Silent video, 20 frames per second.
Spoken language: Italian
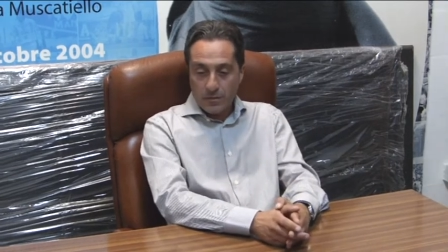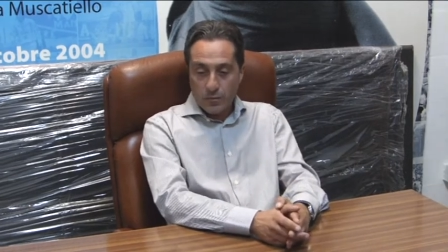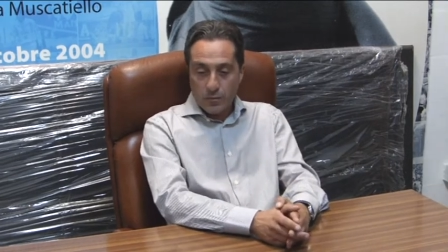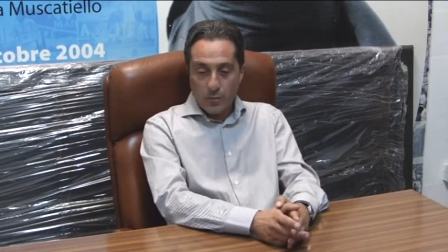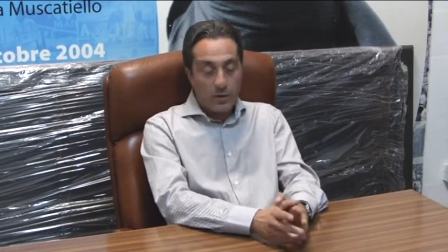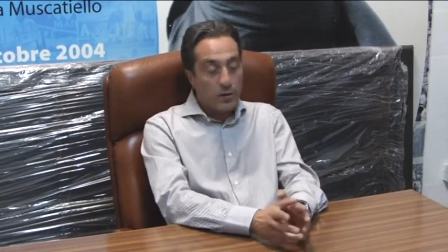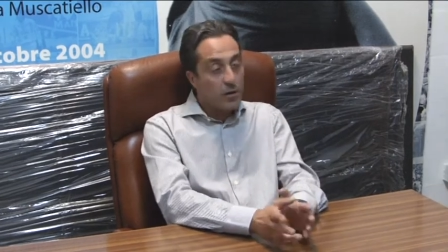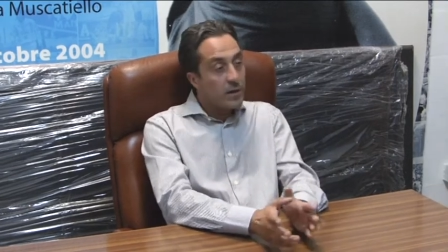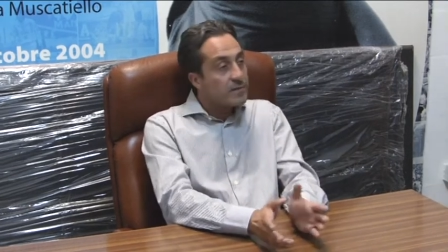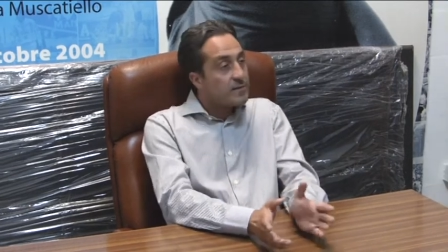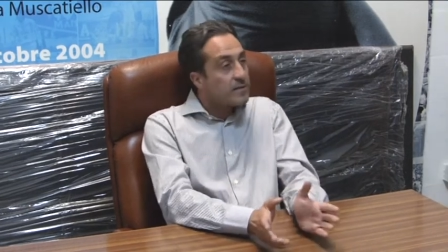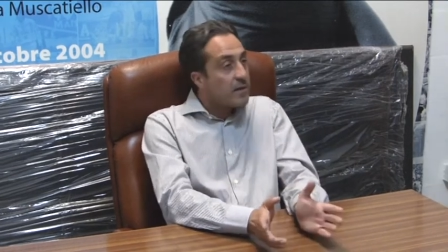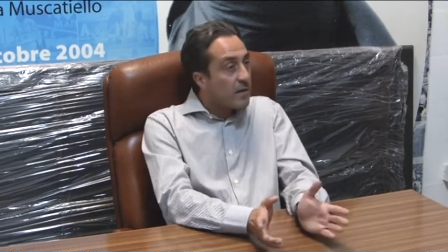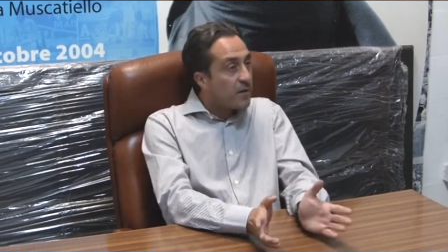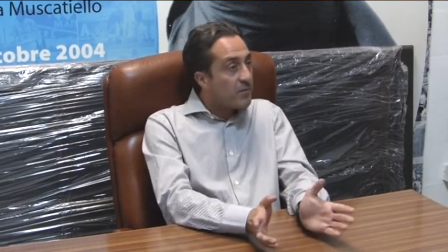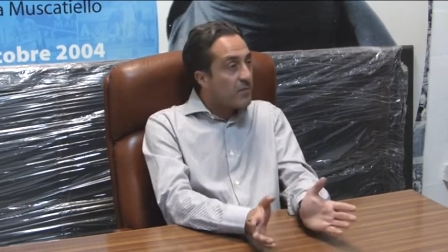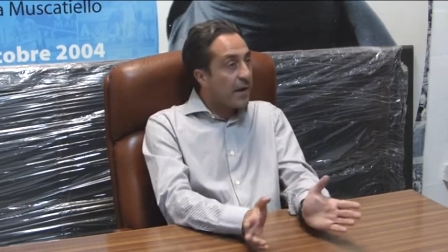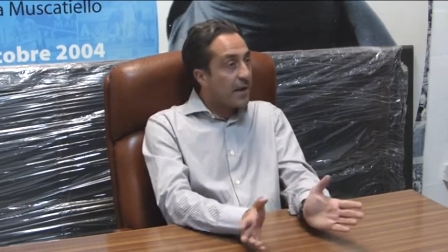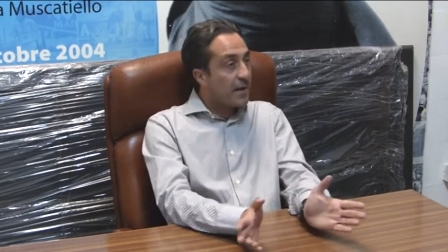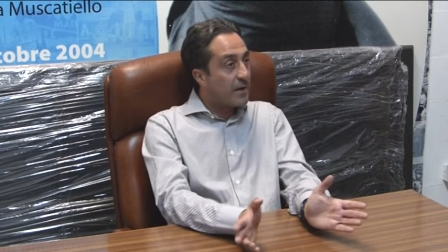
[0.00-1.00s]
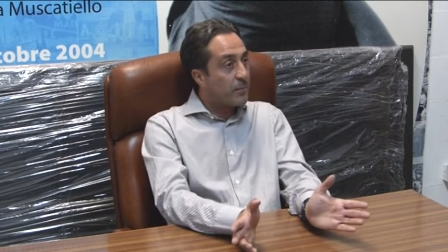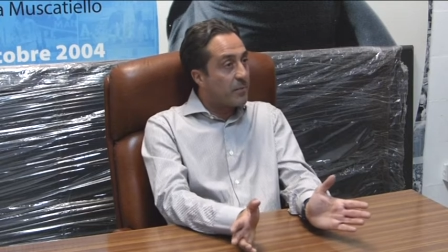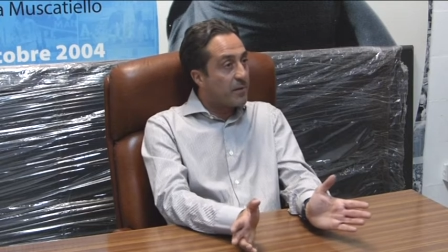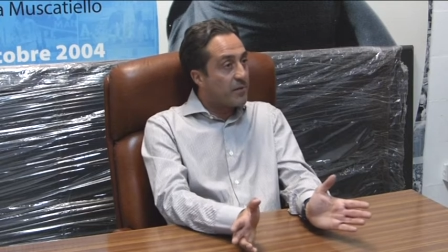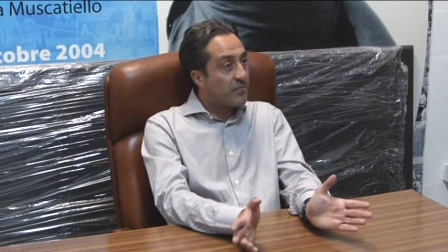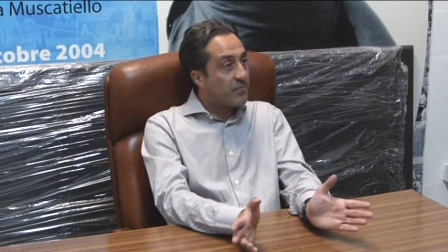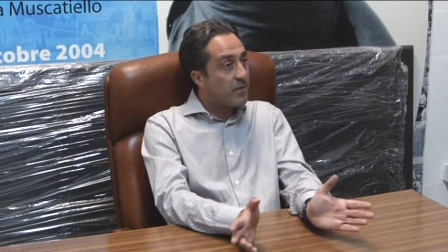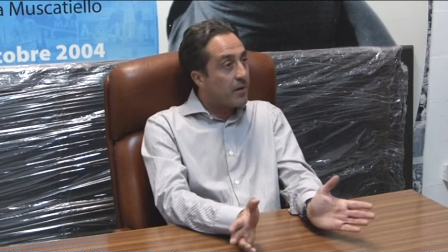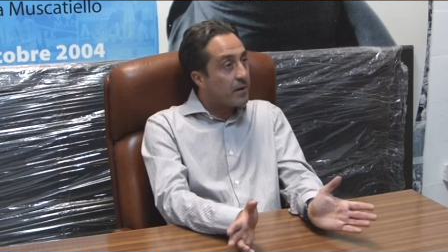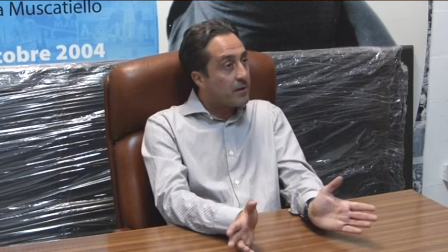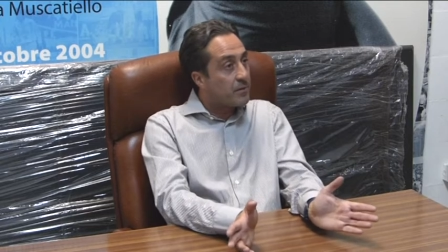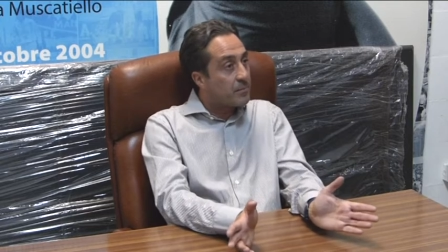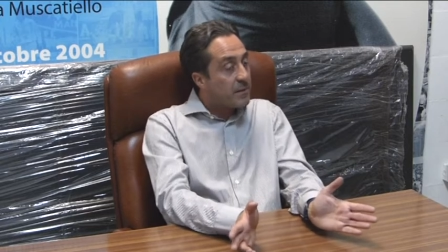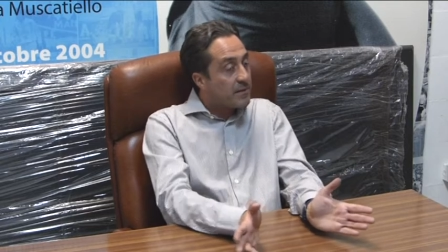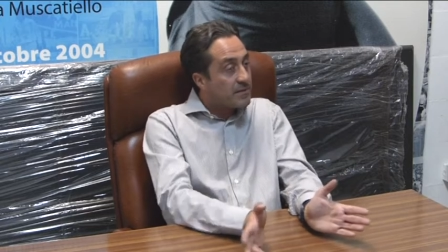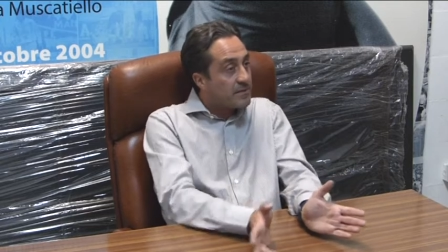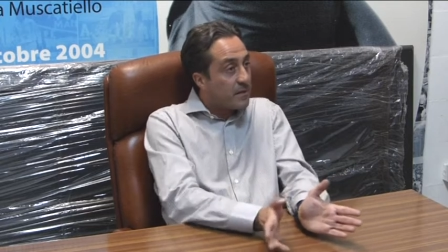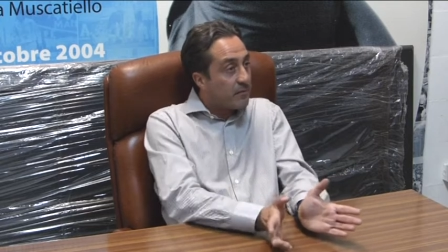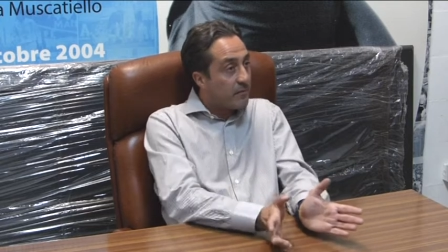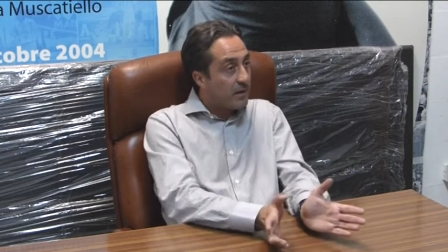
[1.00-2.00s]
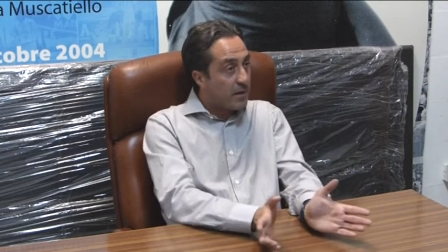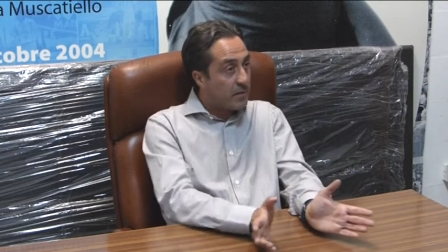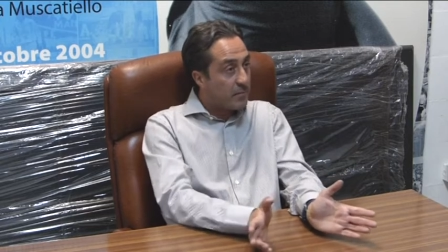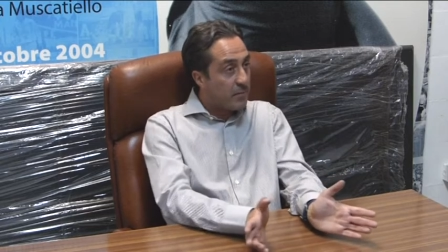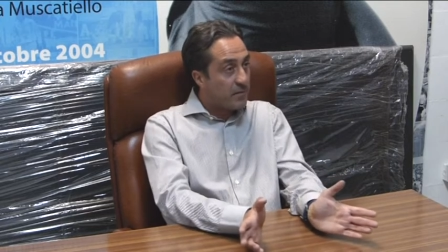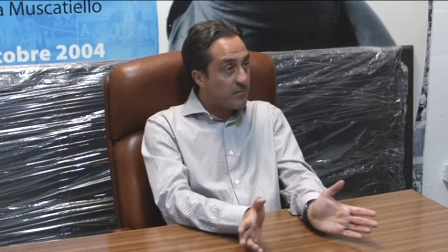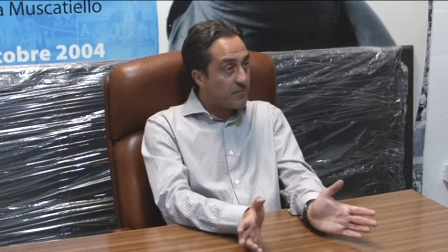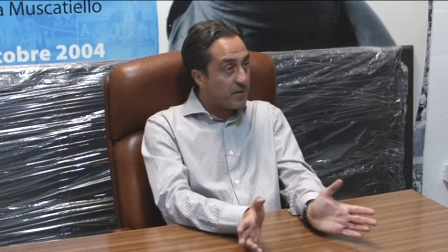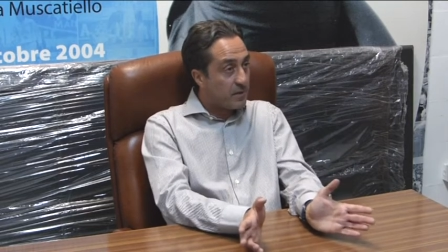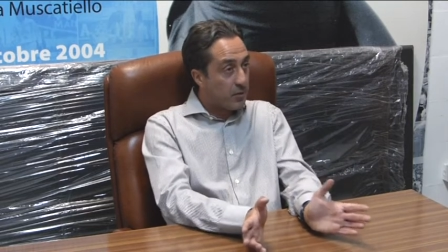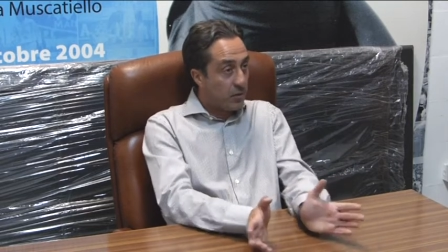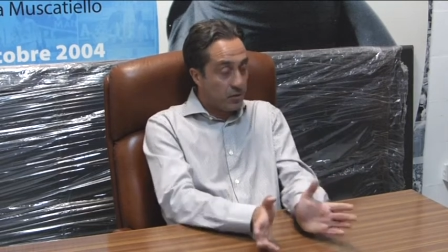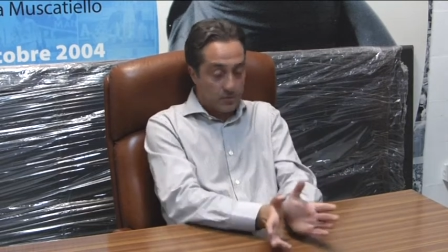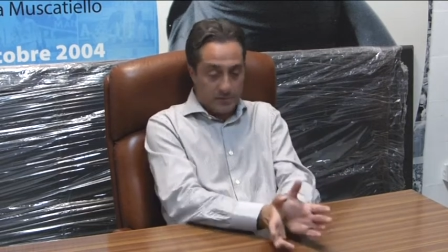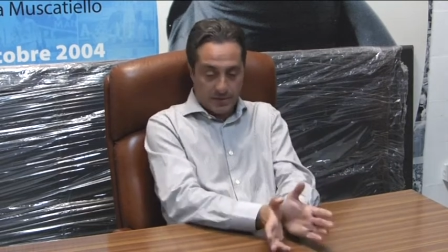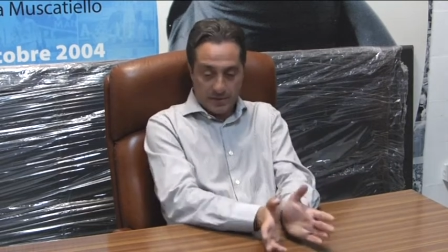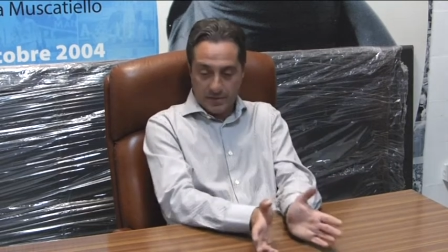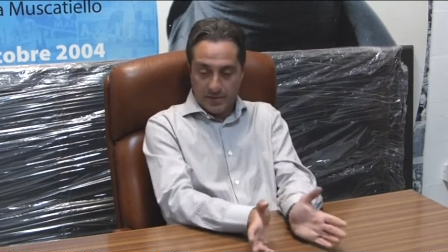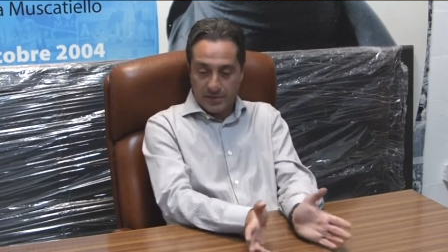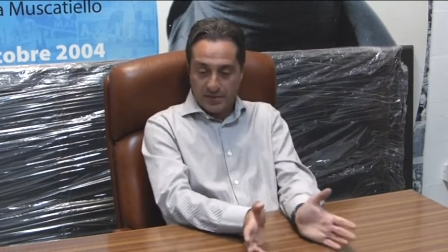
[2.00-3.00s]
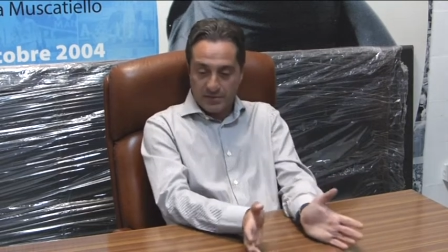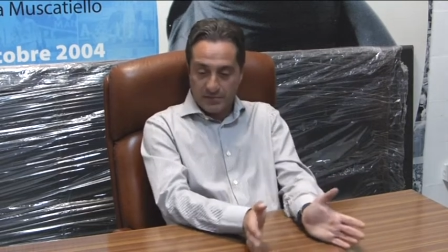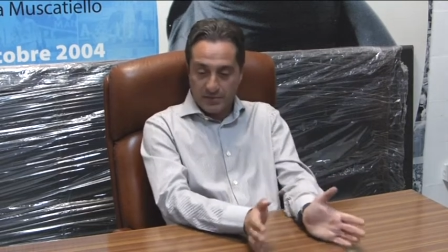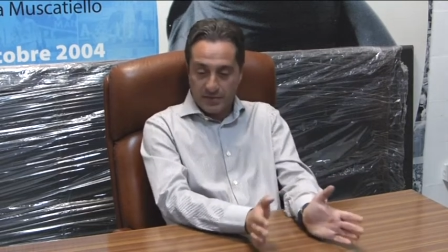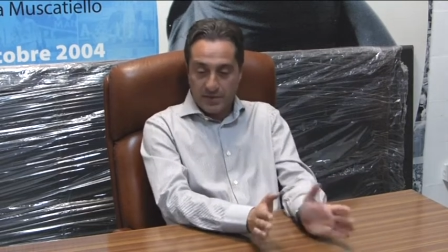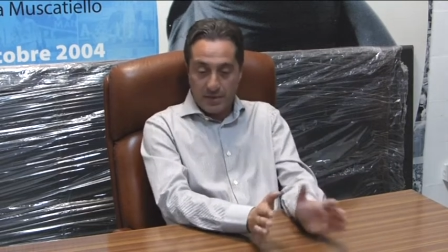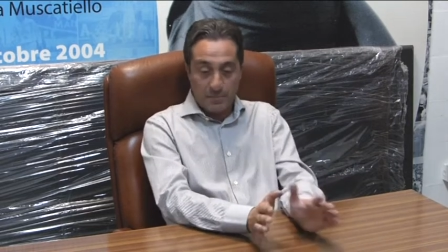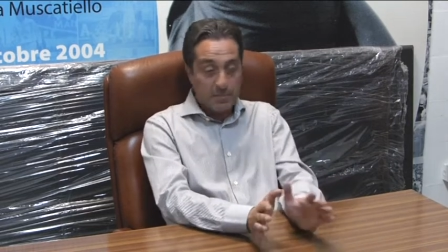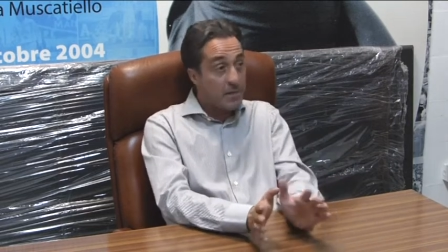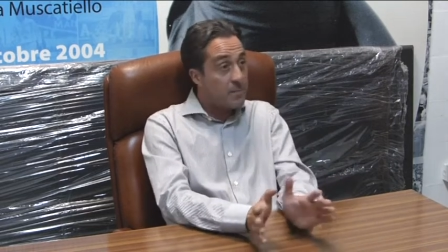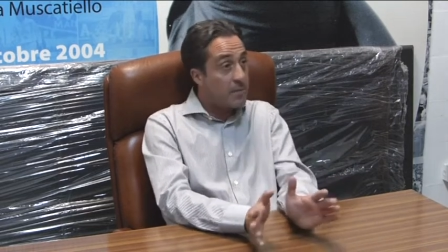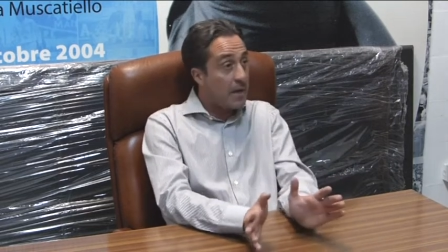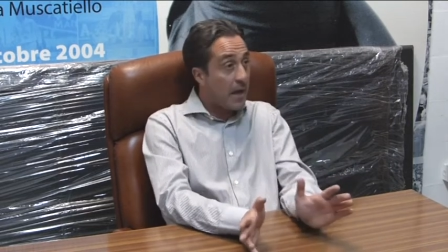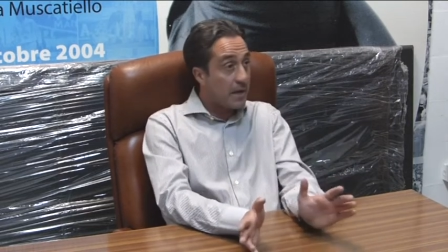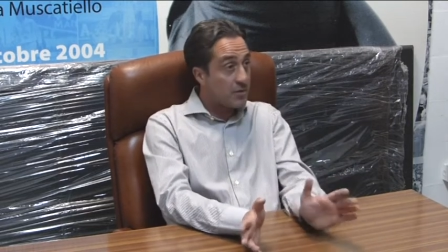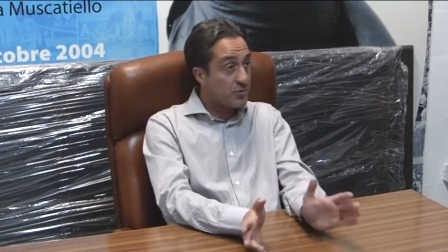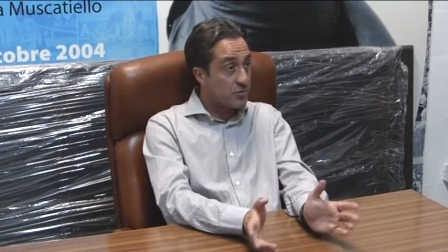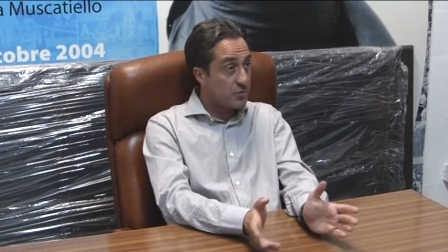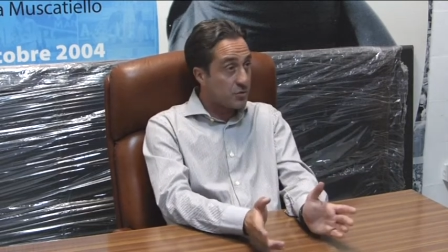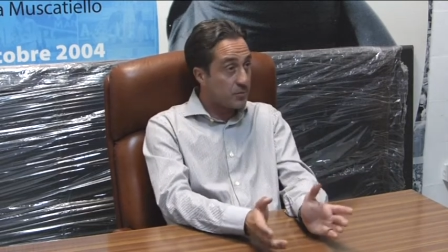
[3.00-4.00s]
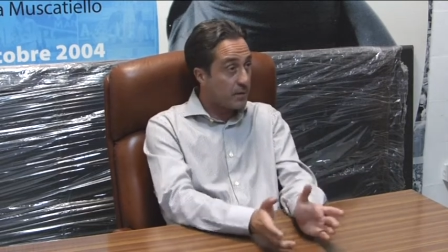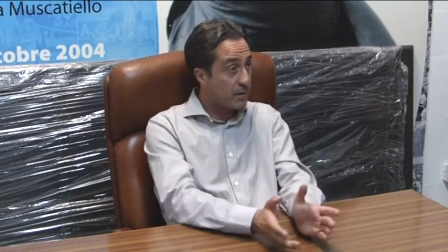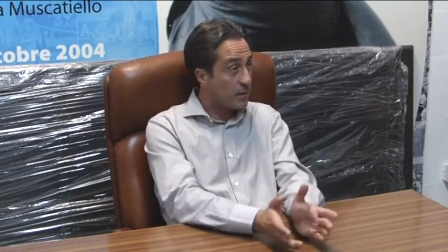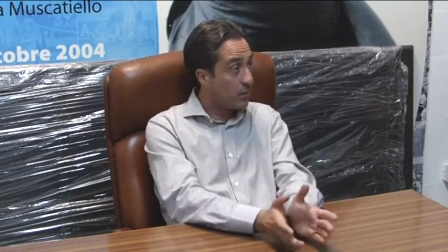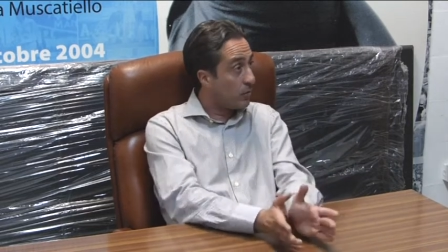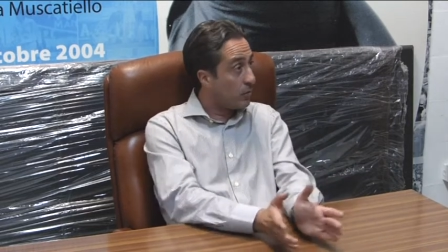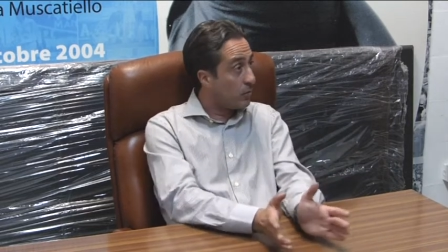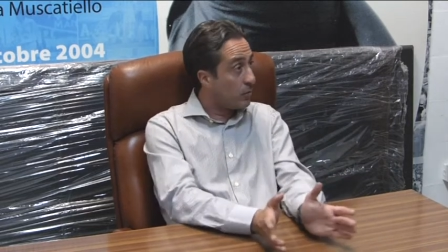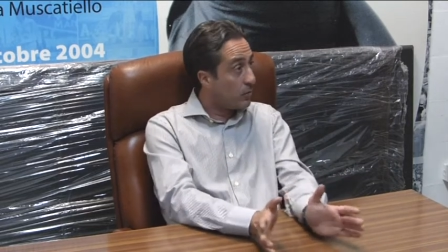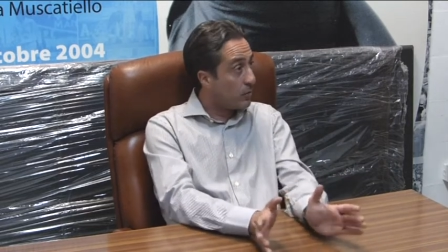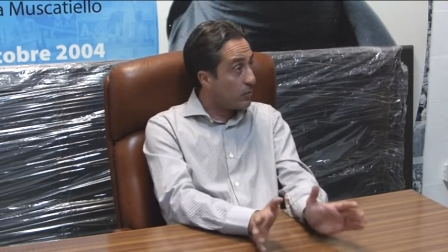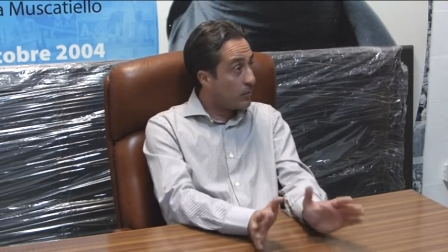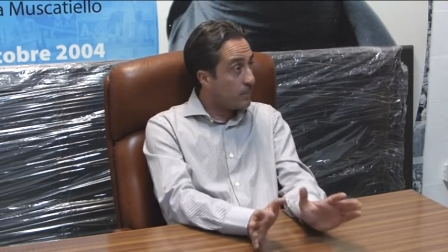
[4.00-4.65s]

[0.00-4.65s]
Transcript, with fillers: quello che si deve fare per, far, per salvare il Manfredone, perché le sfide a me piacciono, però